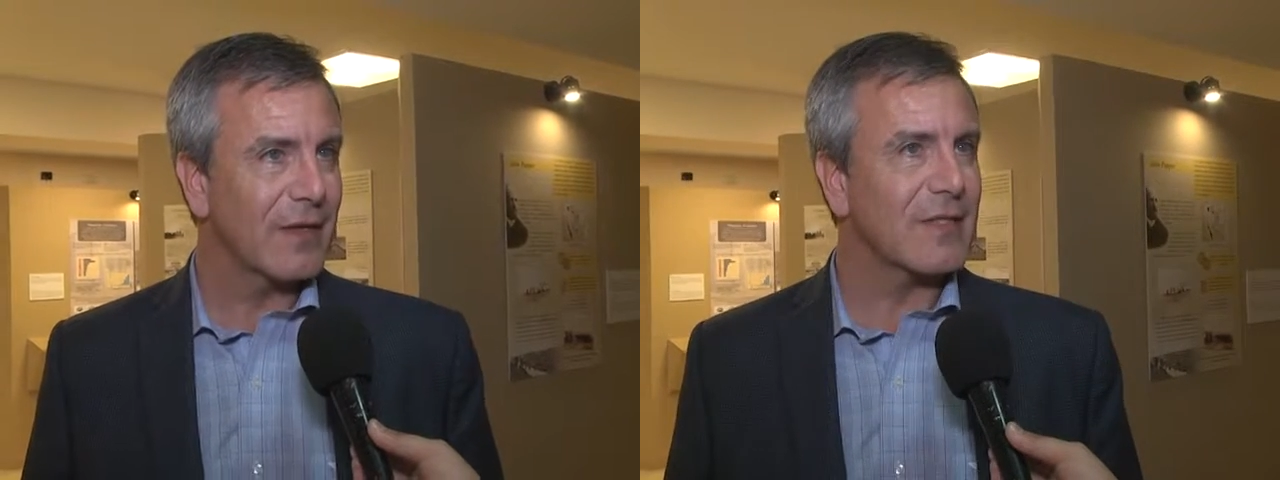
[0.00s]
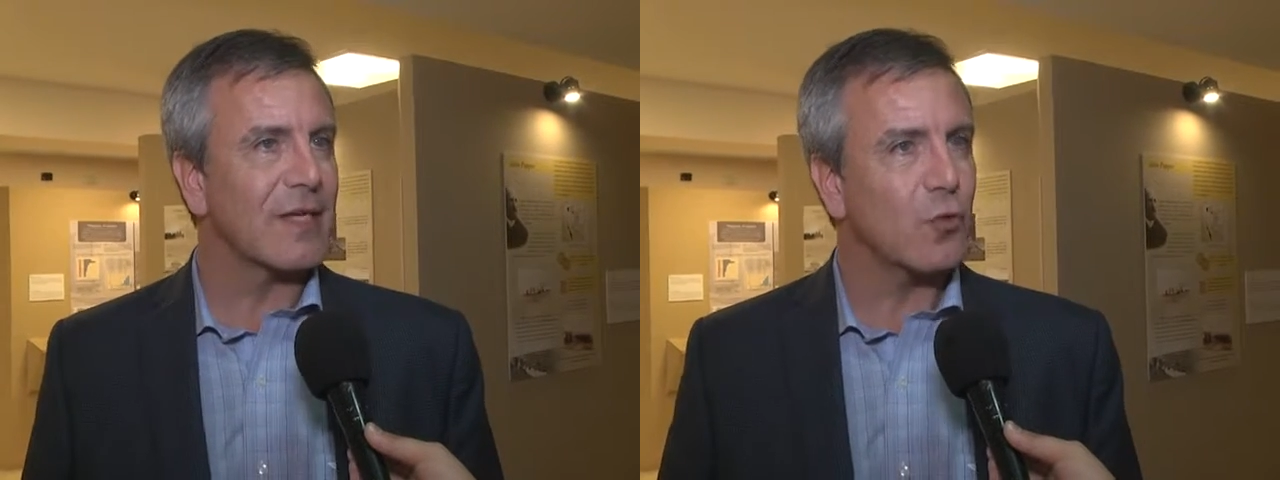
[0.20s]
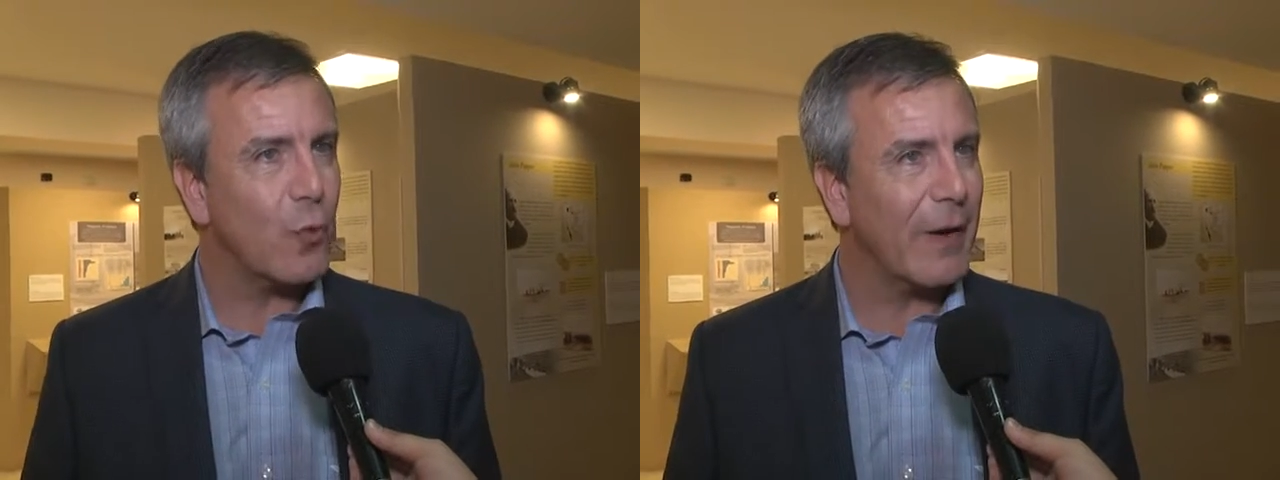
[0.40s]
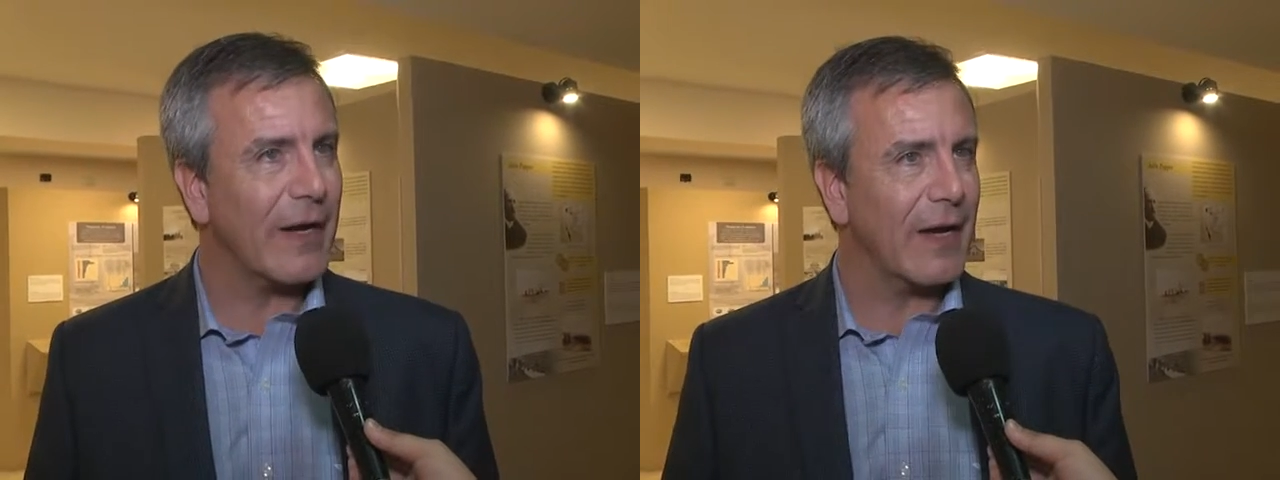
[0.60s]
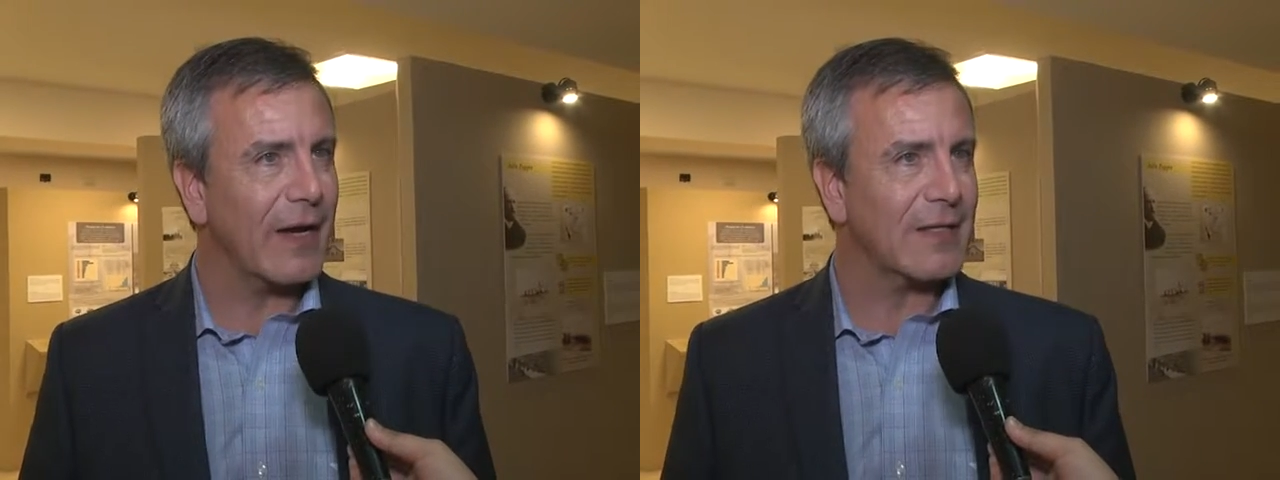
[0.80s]
se
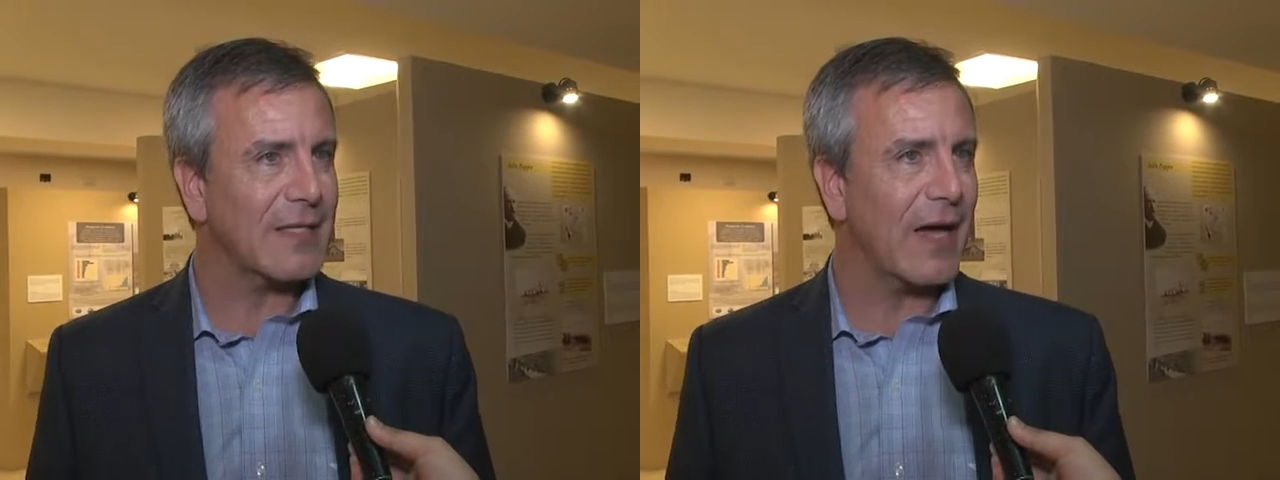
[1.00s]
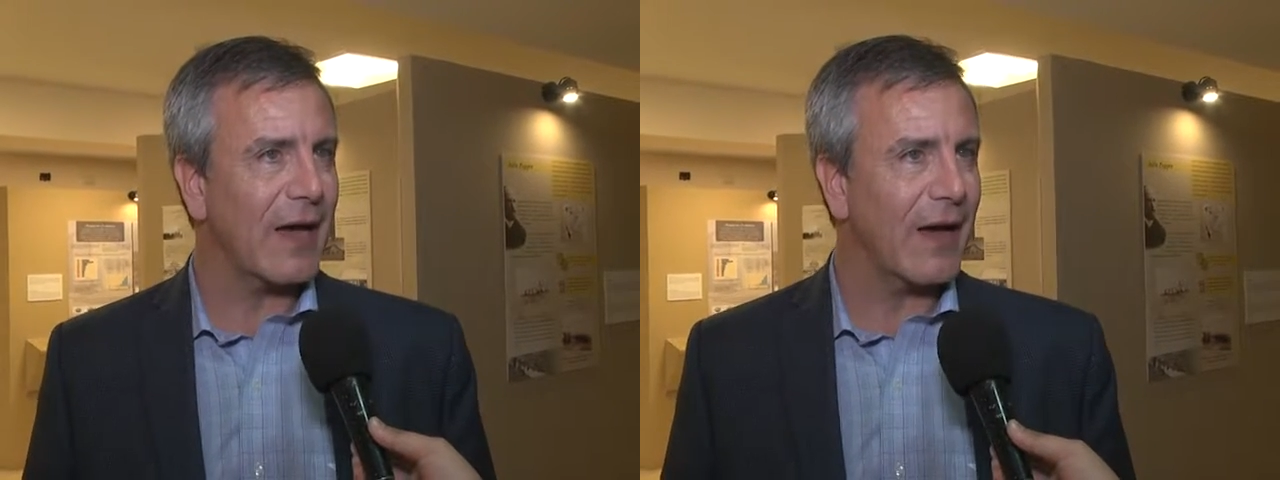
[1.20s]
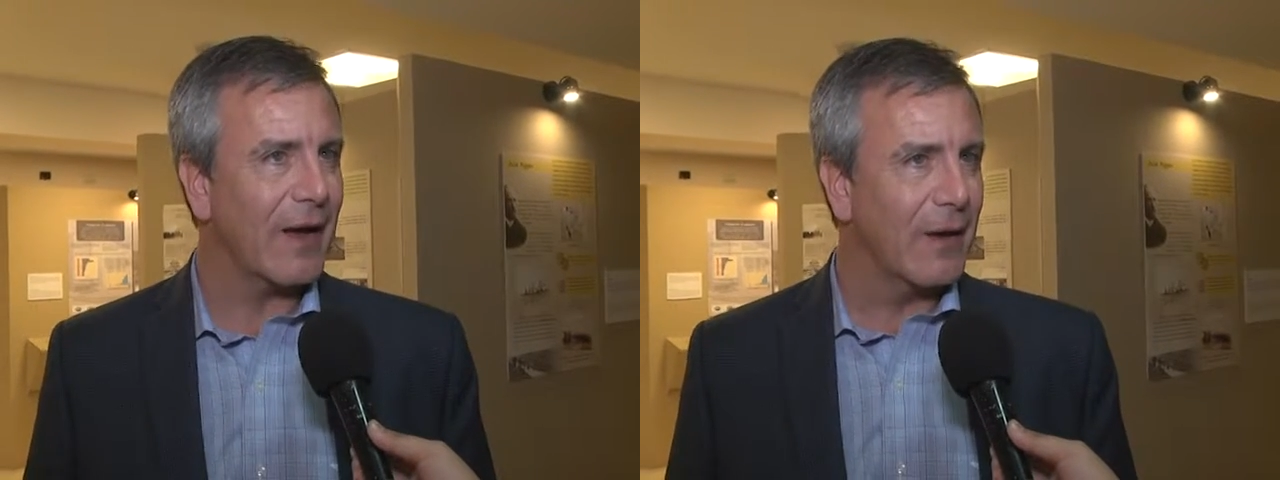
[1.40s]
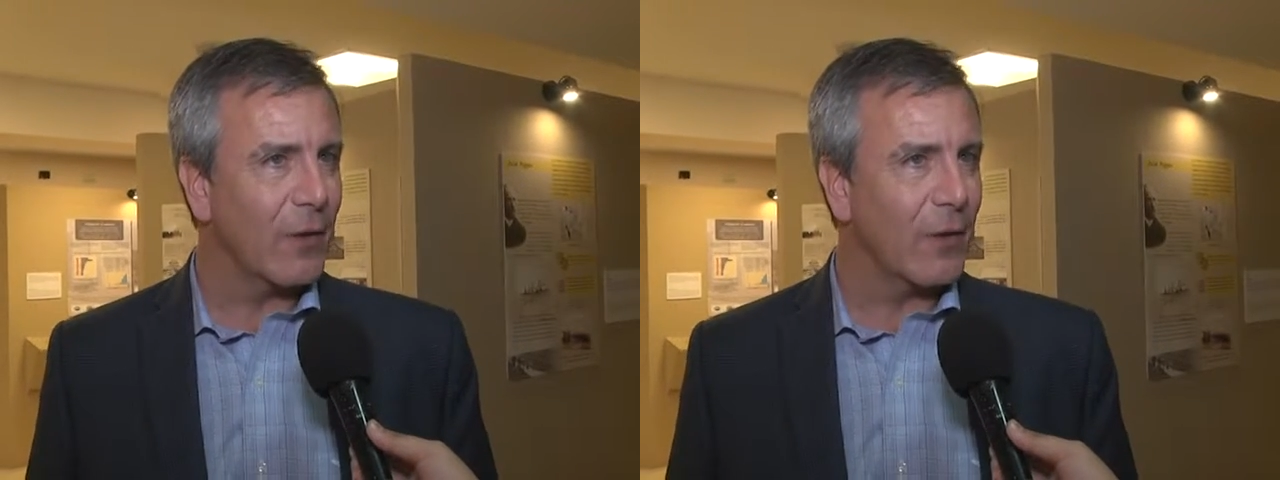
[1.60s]
suman a esa